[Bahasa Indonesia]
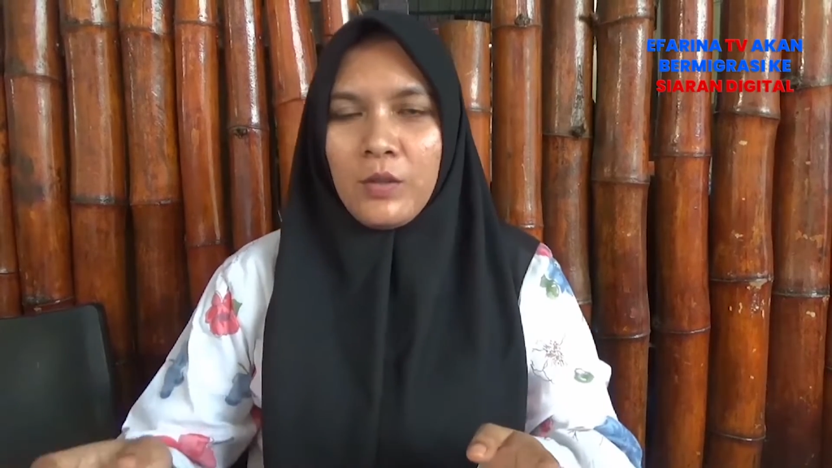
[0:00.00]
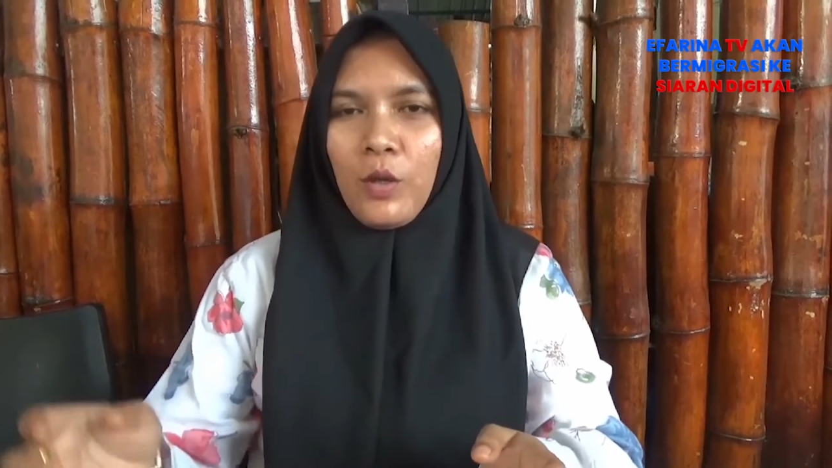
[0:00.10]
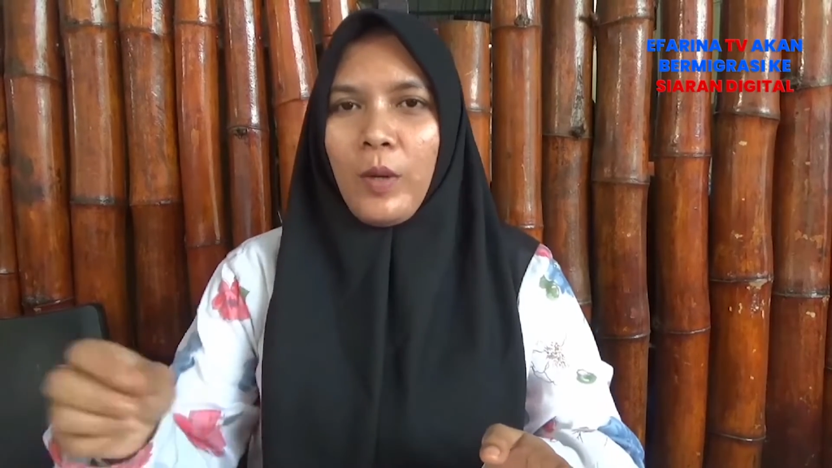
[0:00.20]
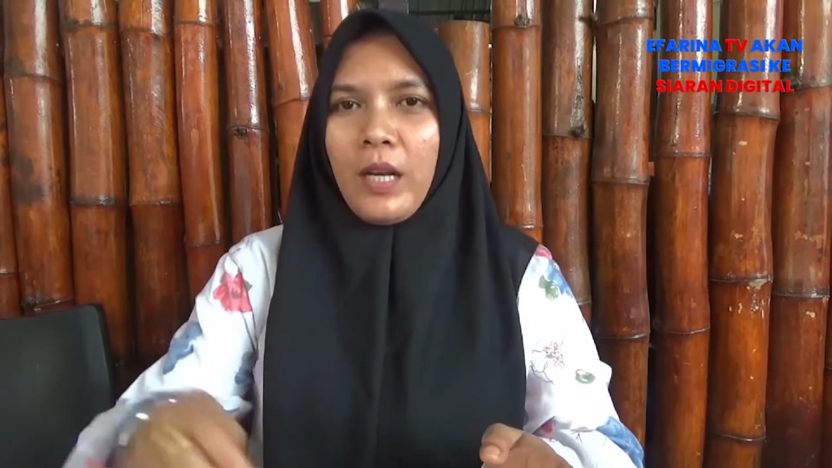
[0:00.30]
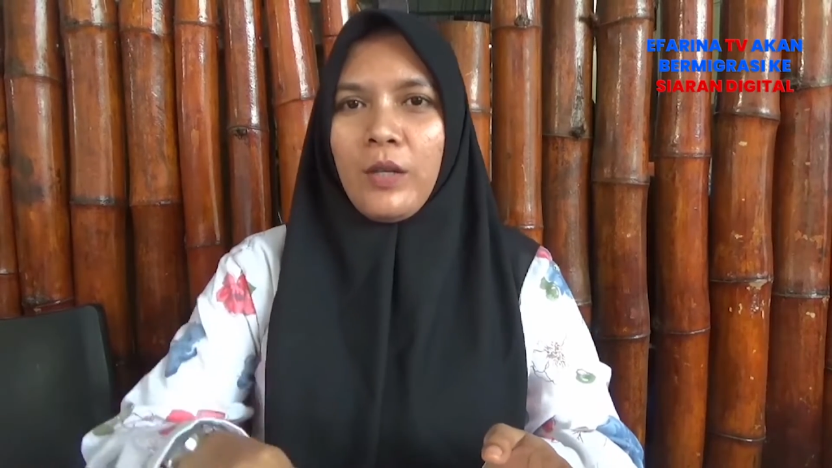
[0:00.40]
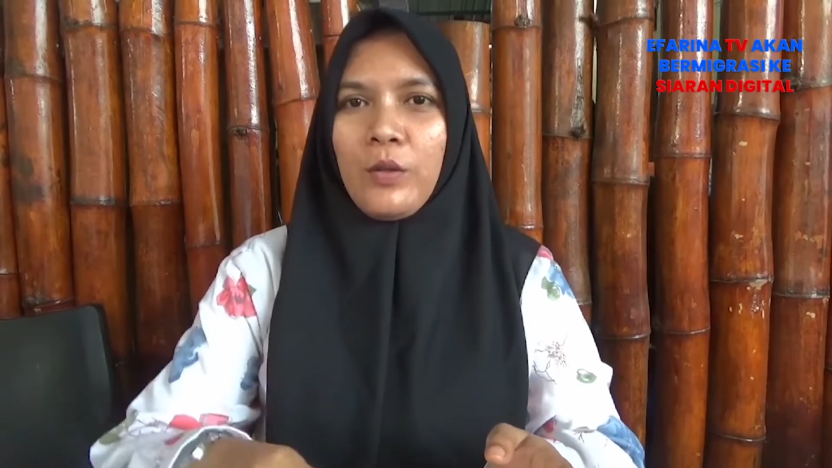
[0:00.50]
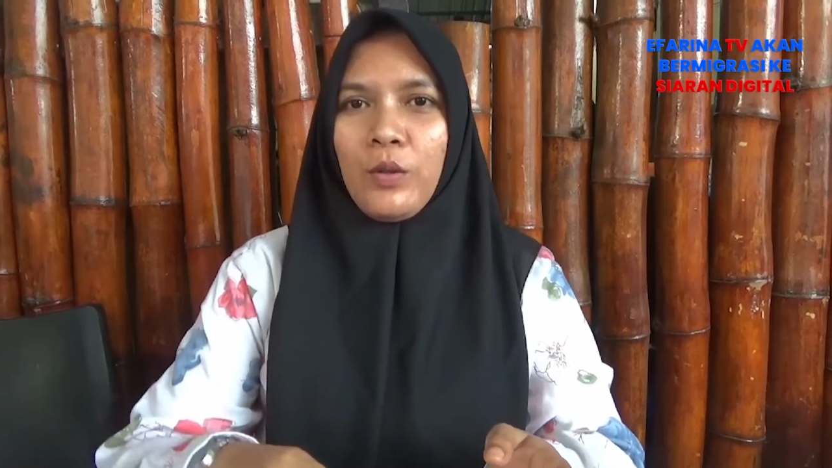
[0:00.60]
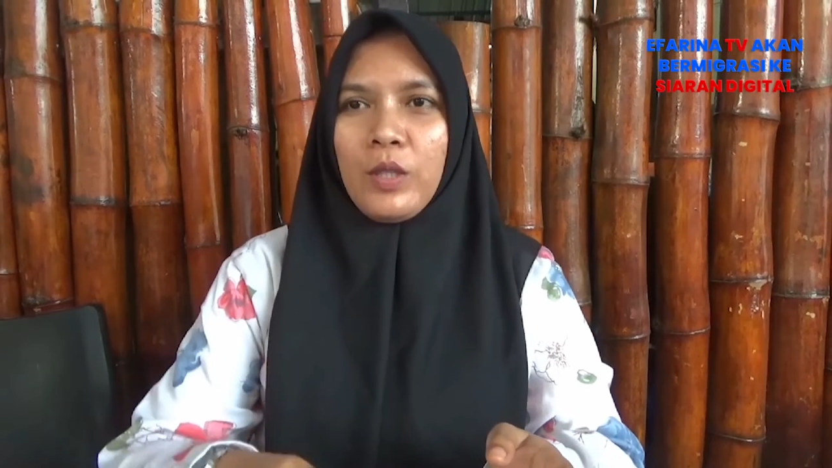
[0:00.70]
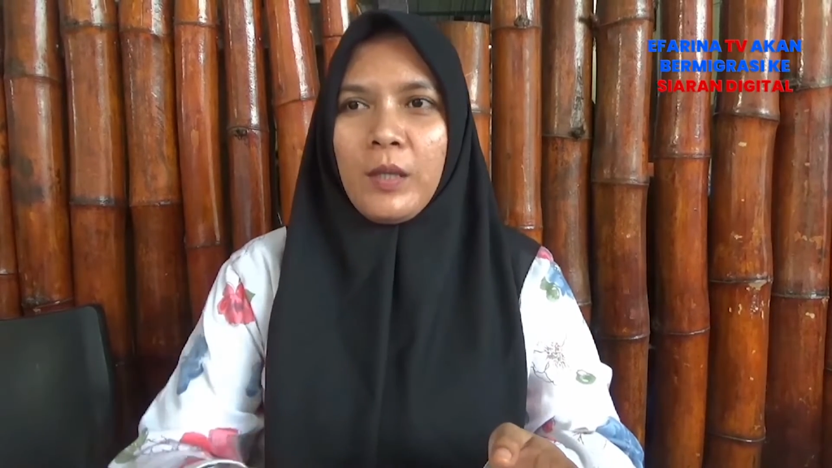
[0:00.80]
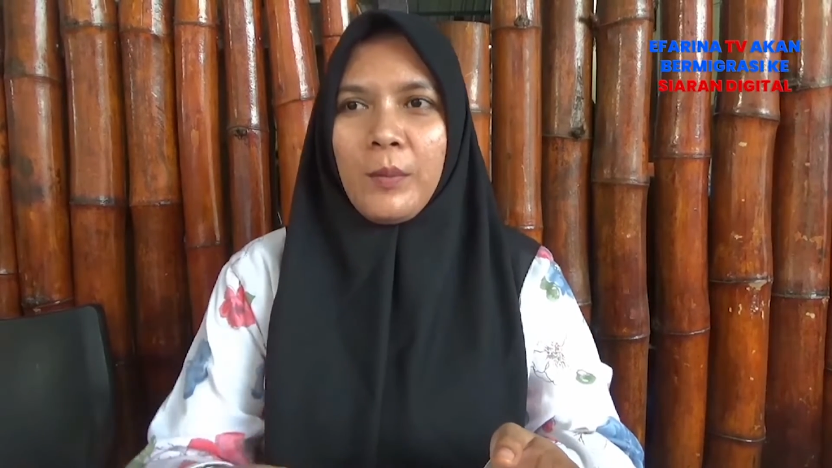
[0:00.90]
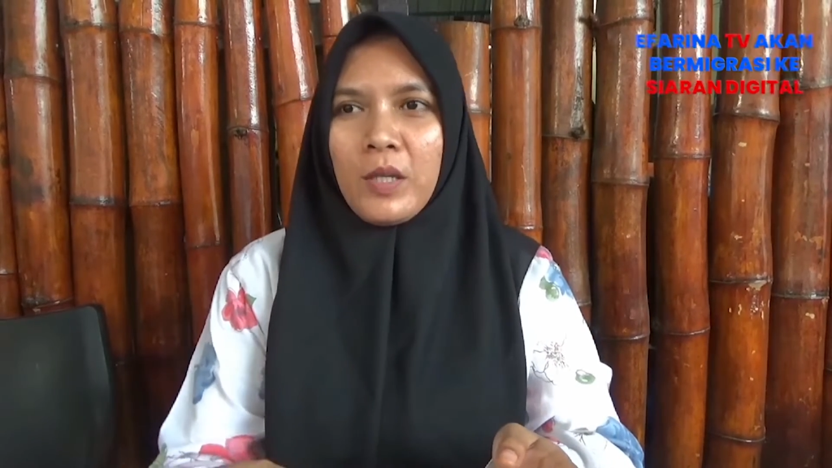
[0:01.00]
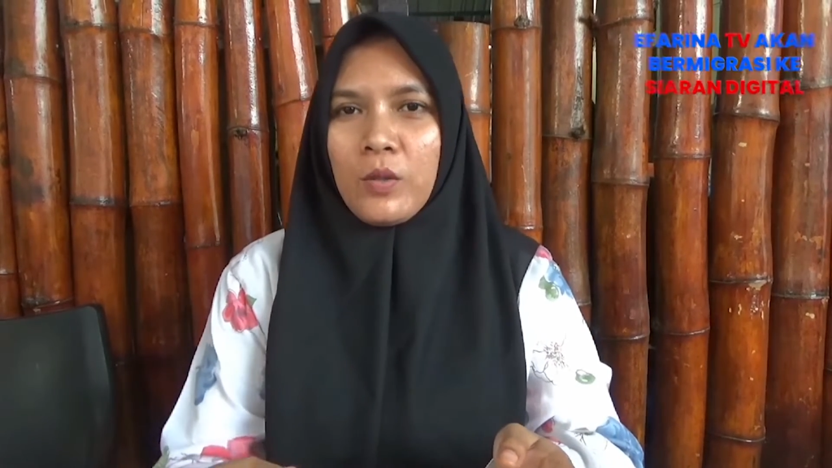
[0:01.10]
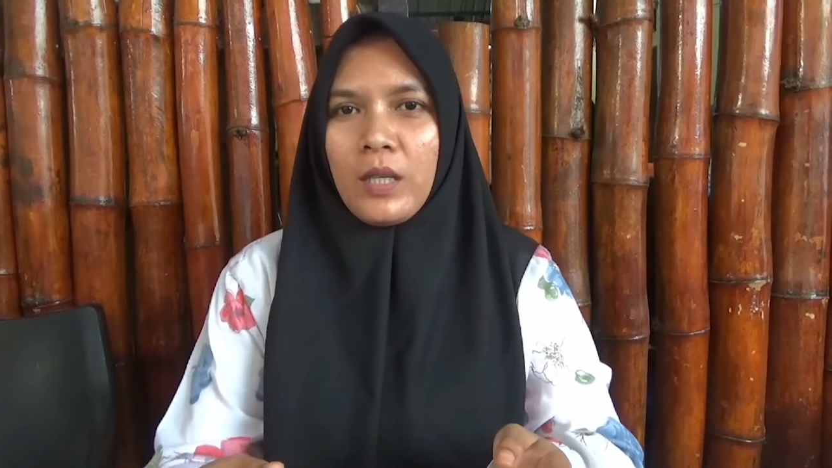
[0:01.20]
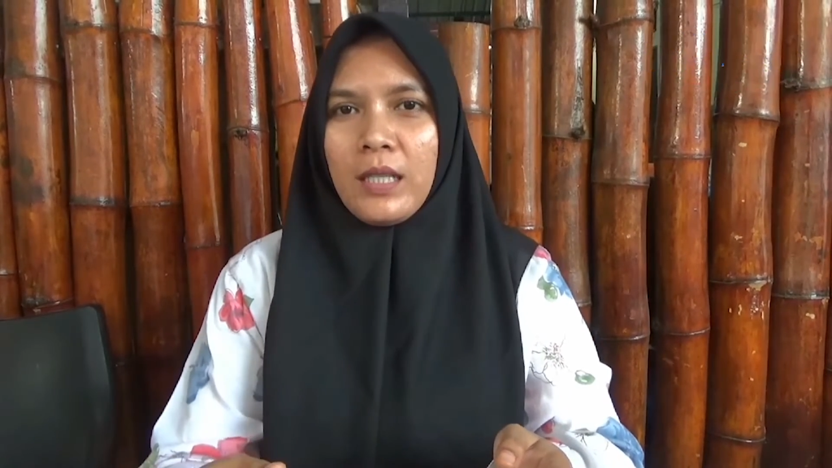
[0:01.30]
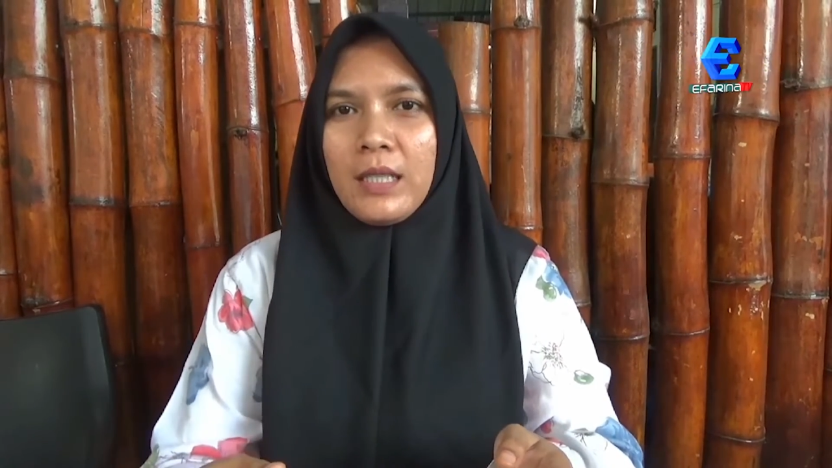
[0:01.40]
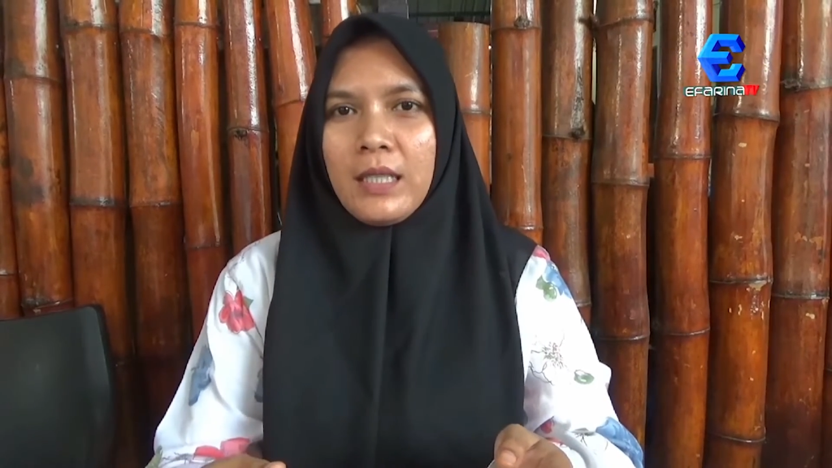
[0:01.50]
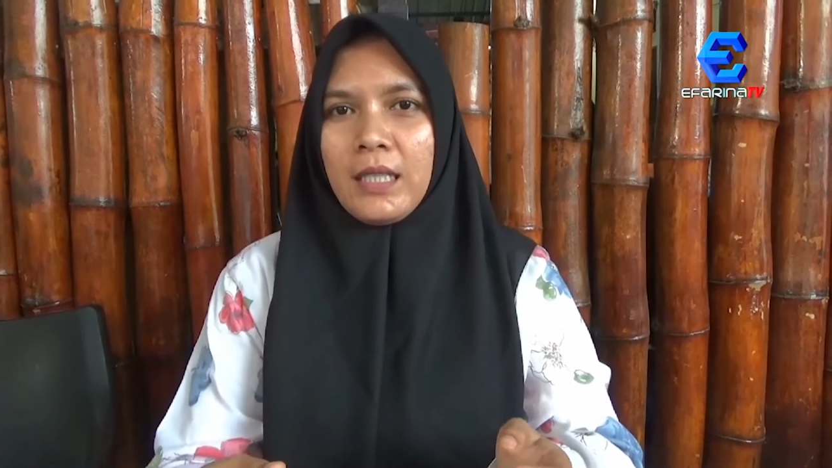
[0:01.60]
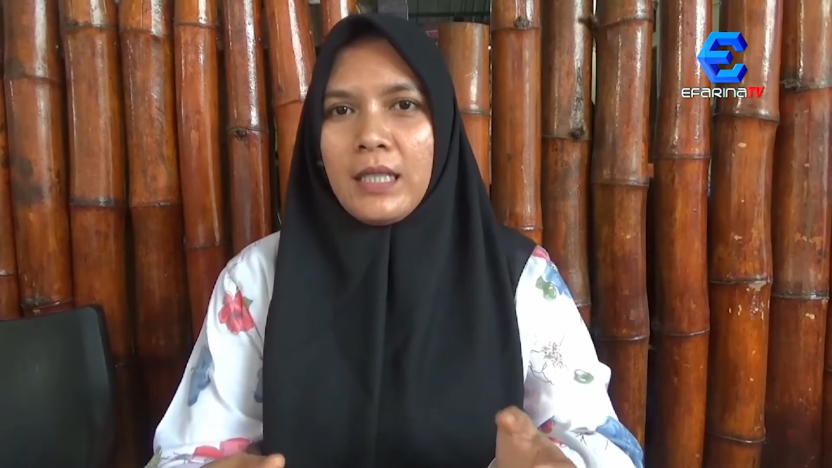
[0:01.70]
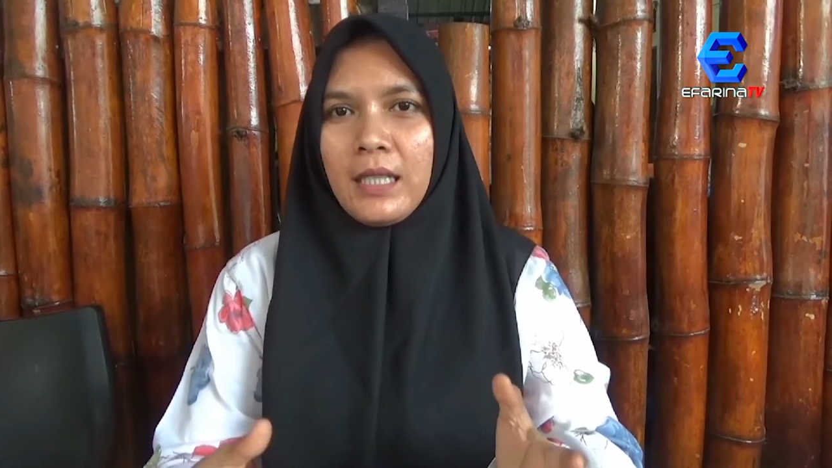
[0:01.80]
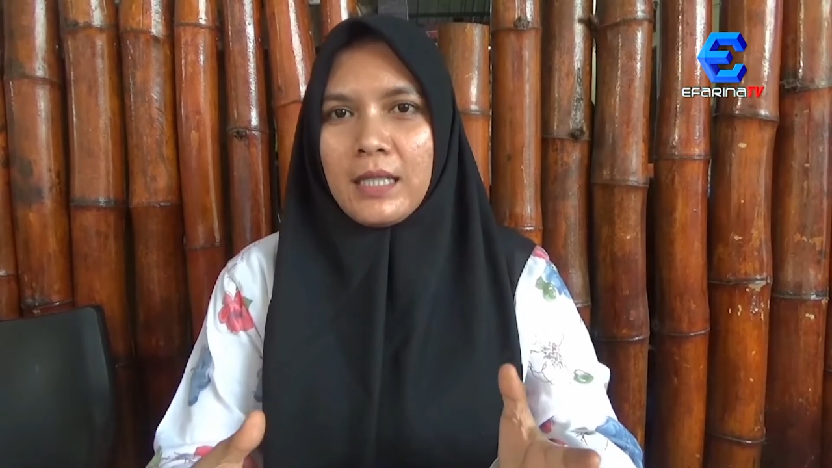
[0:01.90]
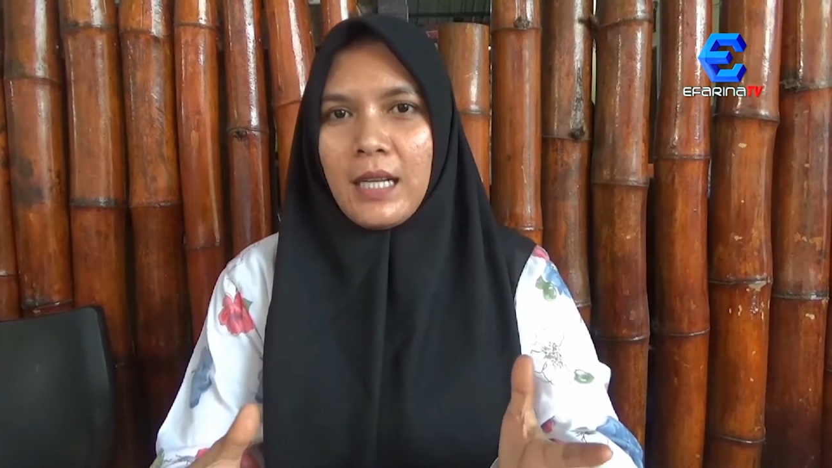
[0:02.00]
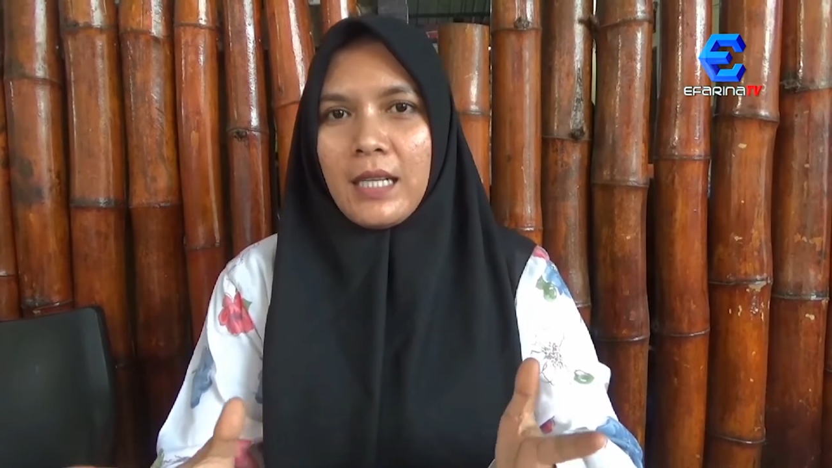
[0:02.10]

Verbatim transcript: Cobalah dulu dimasukkan ke